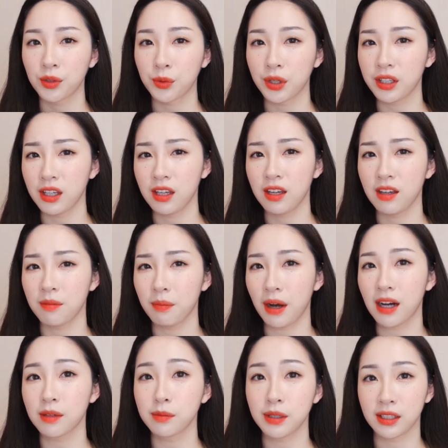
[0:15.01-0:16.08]
되게
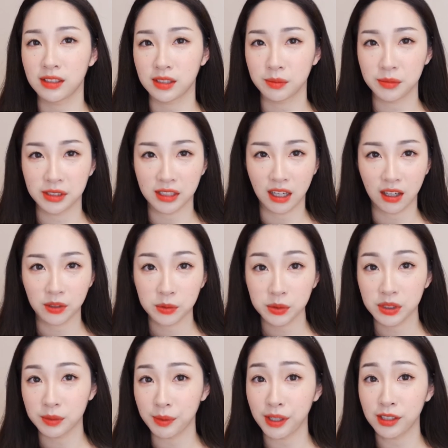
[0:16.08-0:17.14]
마음에 듭니다
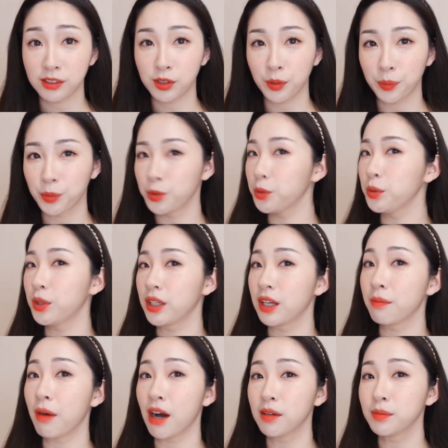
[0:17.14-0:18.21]
오늘 메이크업도
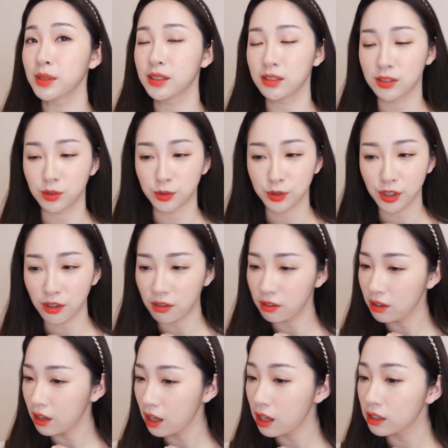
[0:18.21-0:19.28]
되게 마음에 들고요